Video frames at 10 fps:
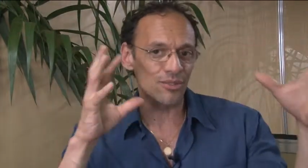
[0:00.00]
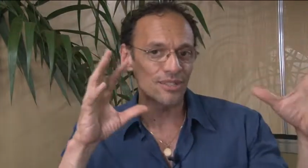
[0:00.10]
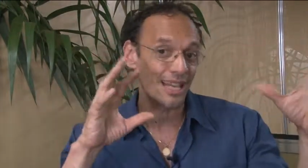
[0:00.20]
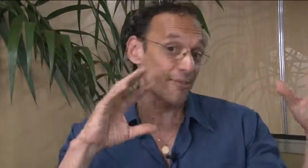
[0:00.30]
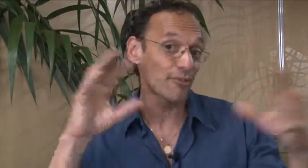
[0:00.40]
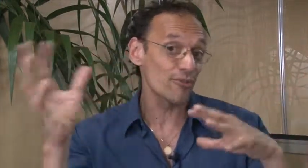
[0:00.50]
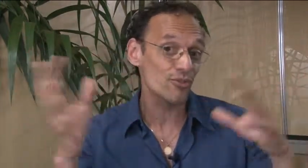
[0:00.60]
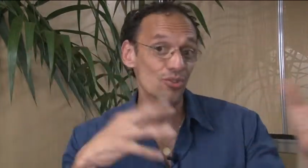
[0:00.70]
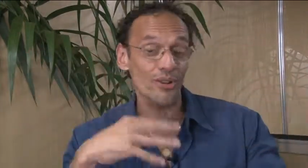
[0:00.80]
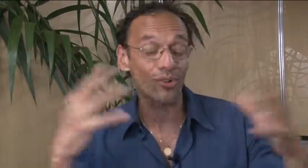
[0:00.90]
do cérebro
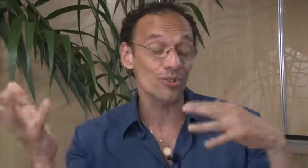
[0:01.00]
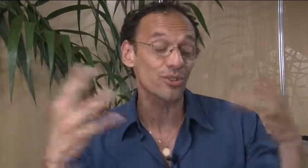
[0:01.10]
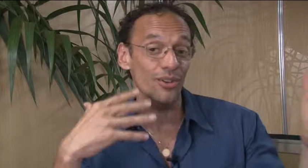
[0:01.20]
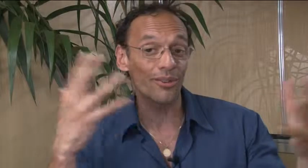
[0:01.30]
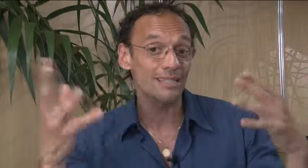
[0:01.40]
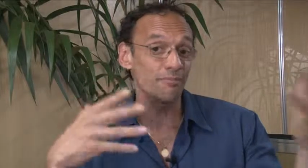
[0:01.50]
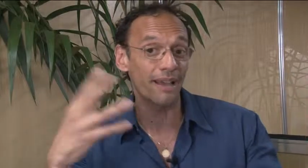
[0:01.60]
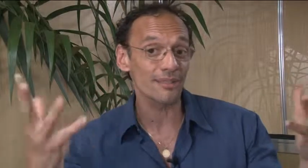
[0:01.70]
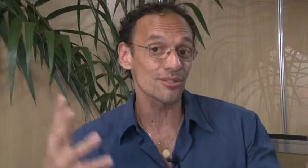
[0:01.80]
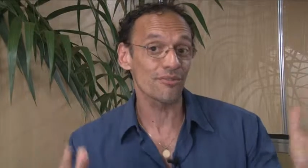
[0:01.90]
funcionam e controlam
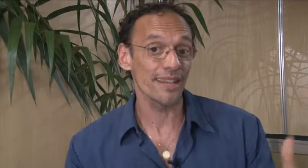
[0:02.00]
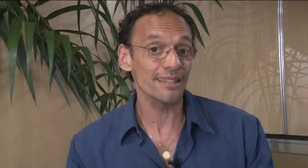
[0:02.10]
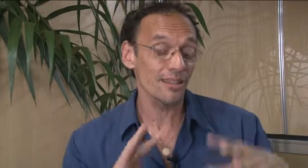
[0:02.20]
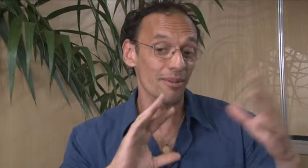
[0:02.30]
aspectos diferentes,